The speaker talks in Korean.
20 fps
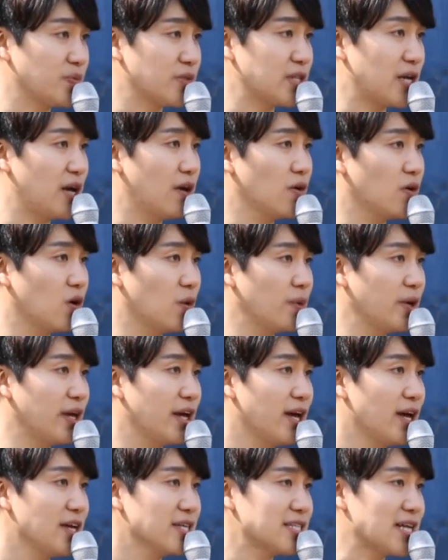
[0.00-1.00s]

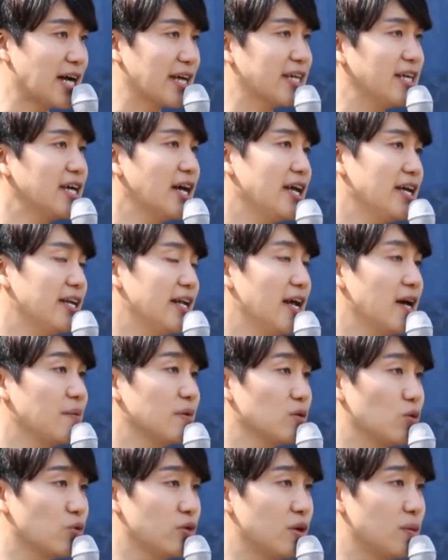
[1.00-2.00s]
자영업이 자기가
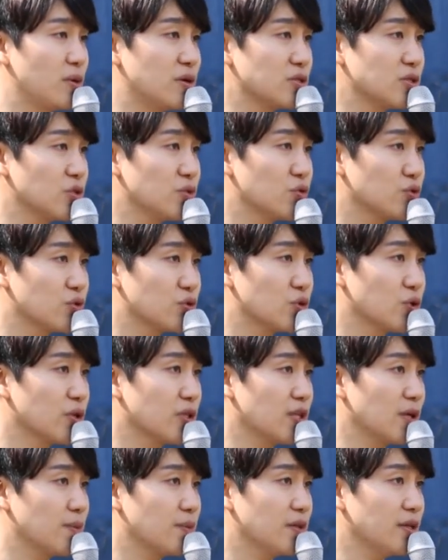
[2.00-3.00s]
일해야만 돈을 벌 수 있는
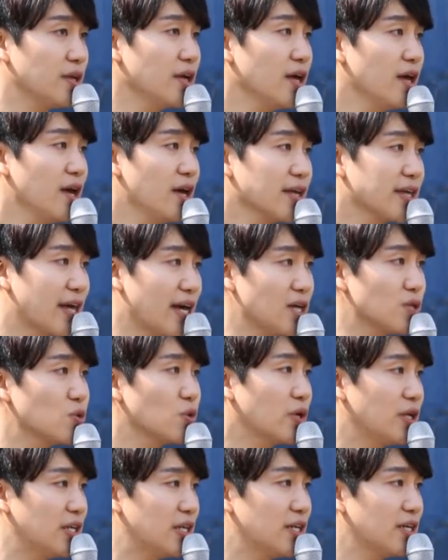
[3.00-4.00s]
구조기 때문에
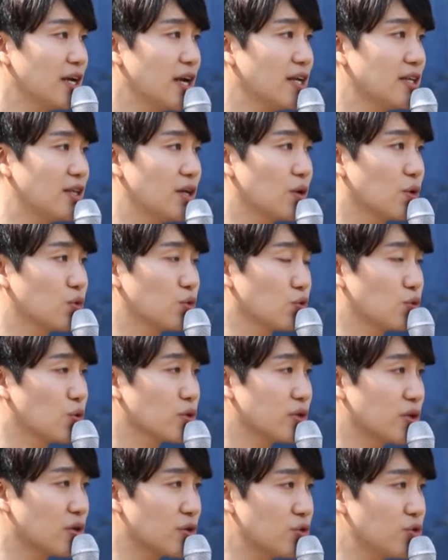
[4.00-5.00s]
계속 일을 해야 되고
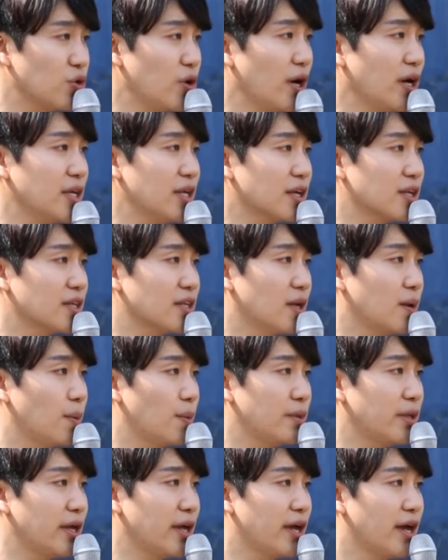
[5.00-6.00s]
노동력을 투여해야 되기
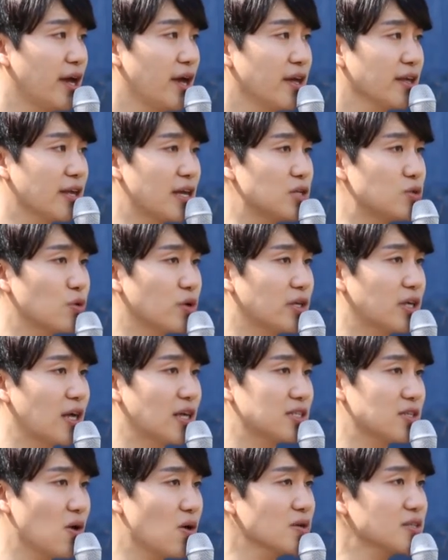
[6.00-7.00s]
때문에 계속
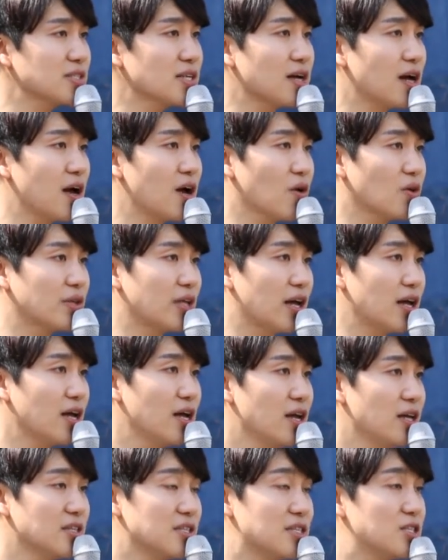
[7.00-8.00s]
이게 성장하거나
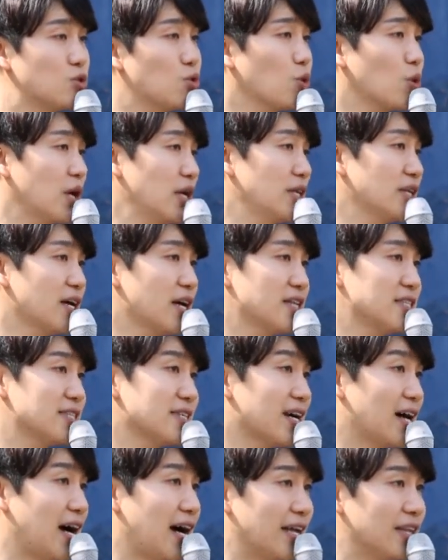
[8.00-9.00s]
지속
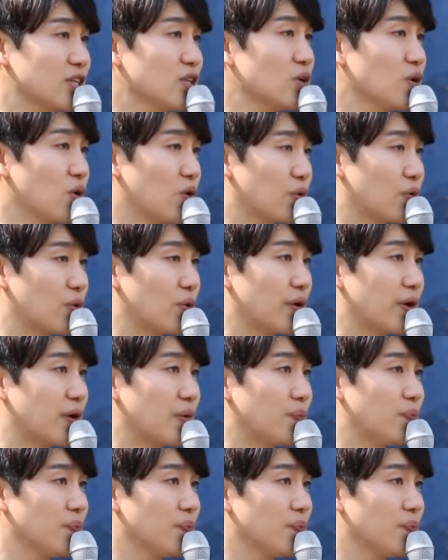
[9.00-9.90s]
가능하지가 않은 건 거예요.